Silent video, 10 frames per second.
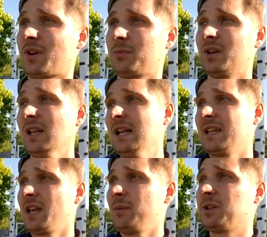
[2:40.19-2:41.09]
как бы
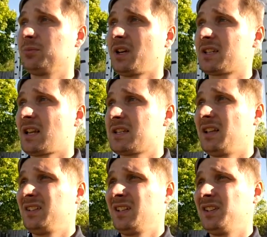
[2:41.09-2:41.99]
я ребятам так сказал,
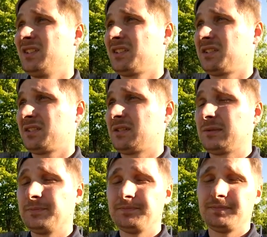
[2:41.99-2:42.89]
не надо
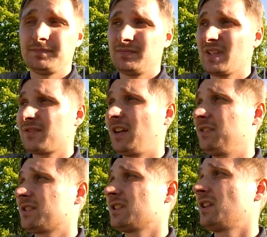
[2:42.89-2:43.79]

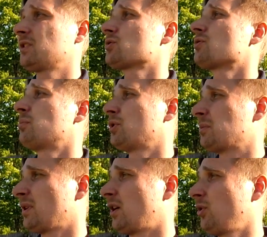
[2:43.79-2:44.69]
сваливаться на то, что поле
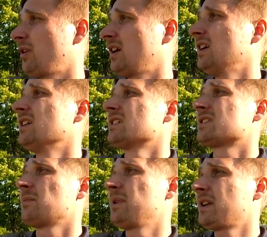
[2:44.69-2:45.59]
плохое,
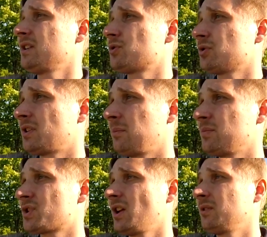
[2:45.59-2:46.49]
соперник что-то там
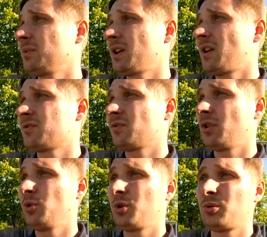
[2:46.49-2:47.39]
мешает, мы играем в
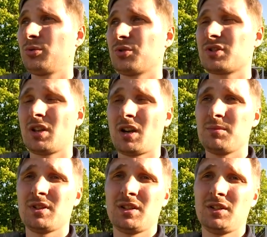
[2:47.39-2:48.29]
свою игру, то есть
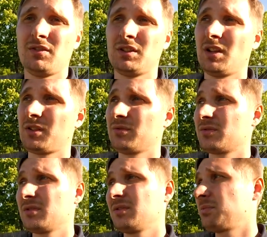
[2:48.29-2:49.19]
стараемся от этого
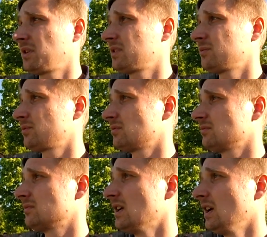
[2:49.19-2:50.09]
отталкиваться, и
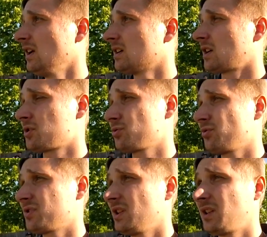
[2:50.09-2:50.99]
поэтому хорошо, что
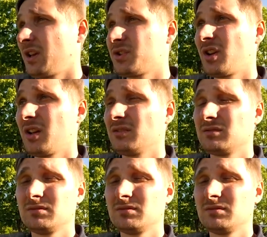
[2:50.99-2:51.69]
взяли три очка.